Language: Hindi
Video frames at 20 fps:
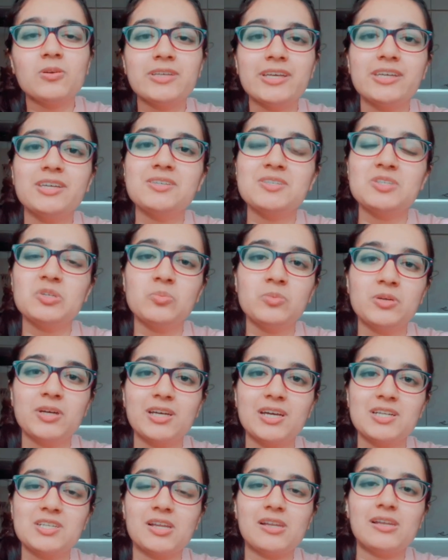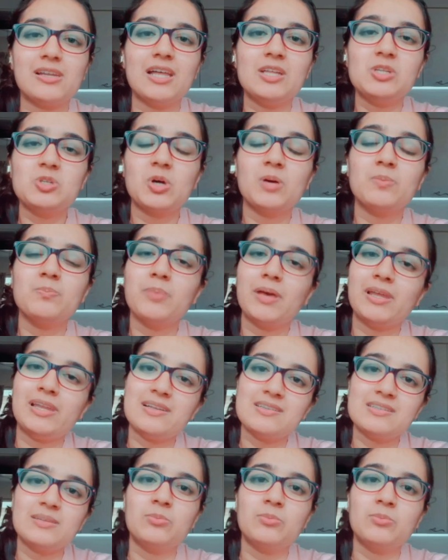को ये एज्यूम करके चलना है जो हम पहले से